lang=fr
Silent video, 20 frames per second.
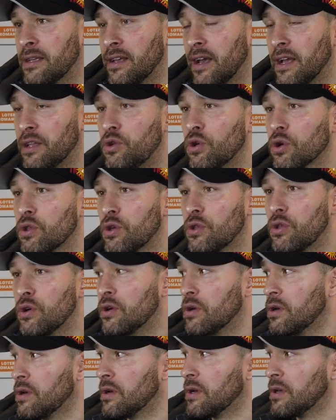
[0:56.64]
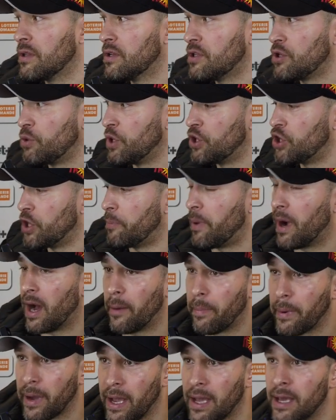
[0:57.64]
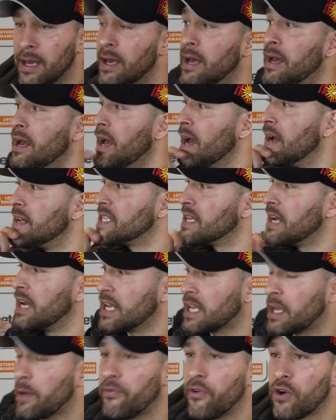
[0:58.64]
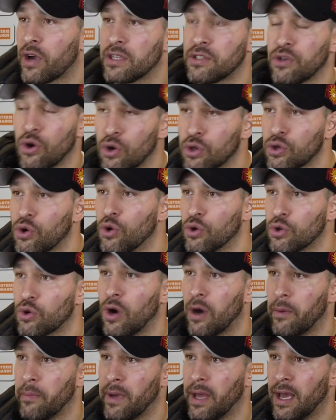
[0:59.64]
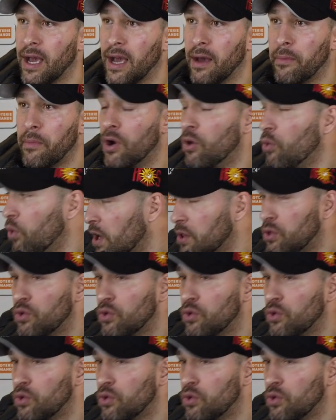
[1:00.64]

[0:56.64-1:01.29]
ça va être dur de, switcher par après. Et ça, l'équipe, il faut qu'ils s'en rendent compte, quoi. Mais, euh, mais on